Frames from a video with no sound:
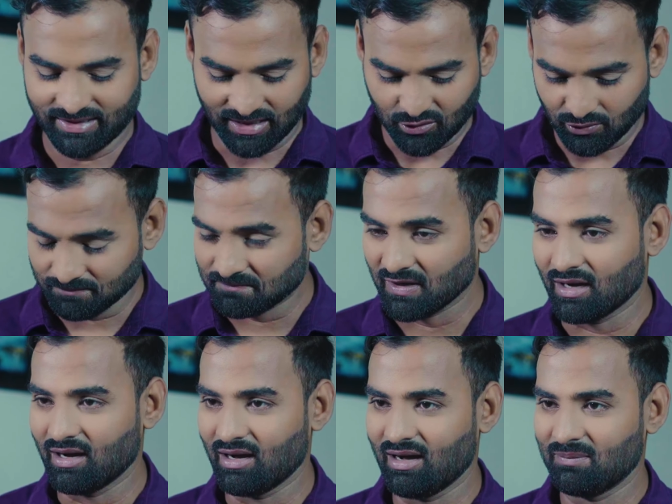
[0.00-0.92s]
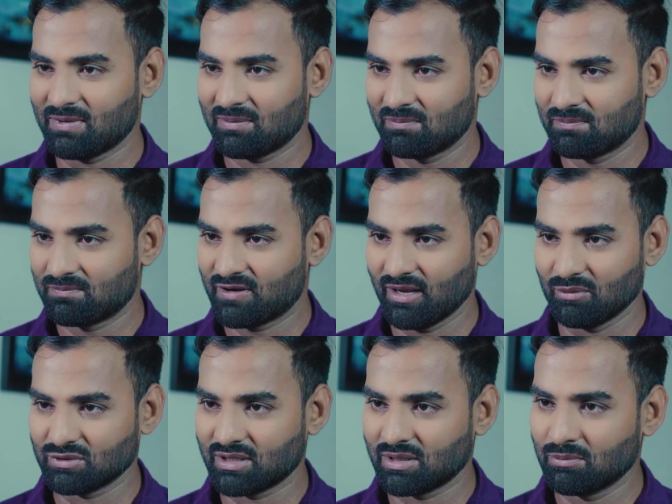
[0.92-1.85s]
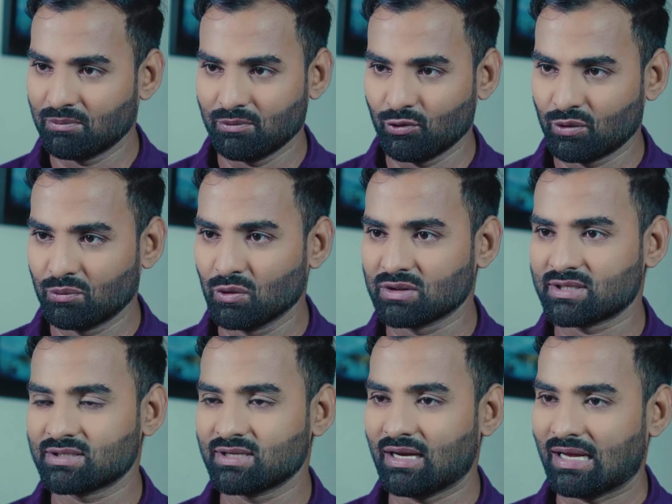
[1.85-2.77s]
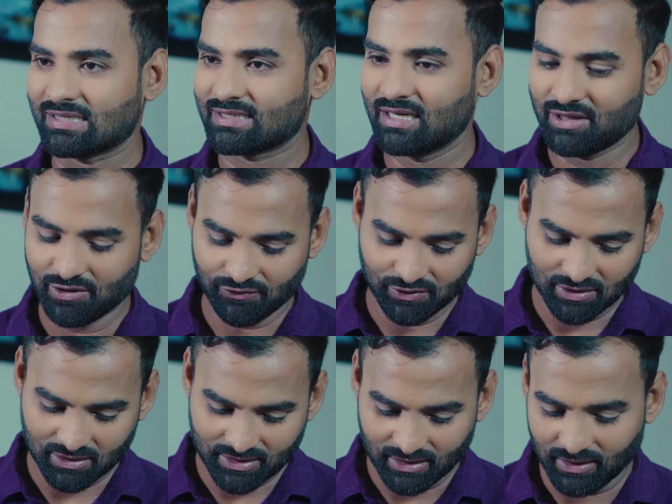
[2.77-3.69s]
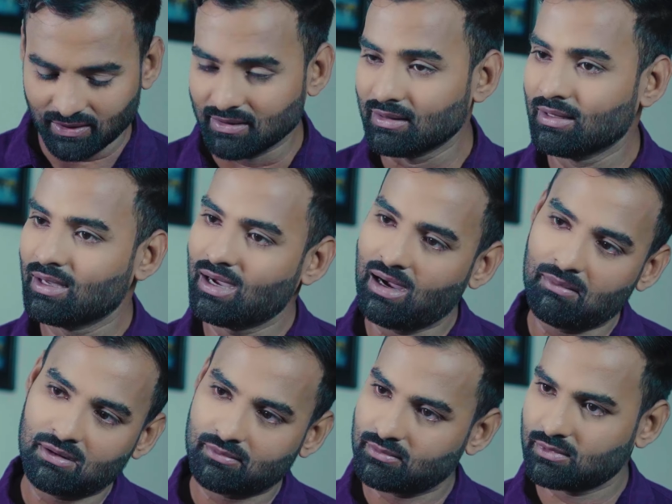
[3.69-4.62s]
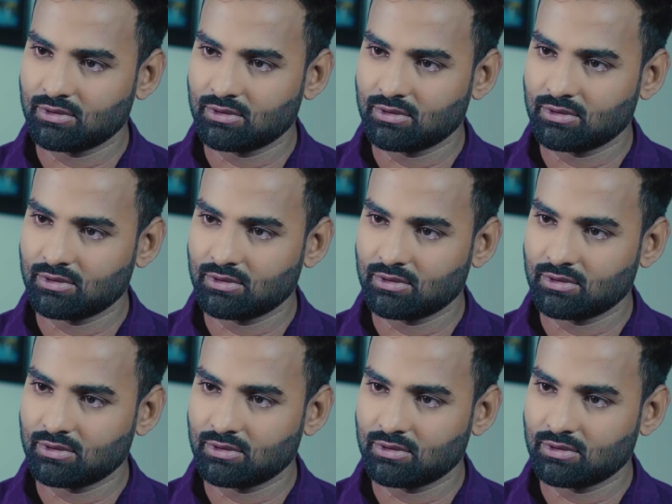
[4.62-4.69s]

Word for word: দেখো আমার কেমন জানে মন বলছে যে আজকে ইন্টারভিউটা দিলে আমার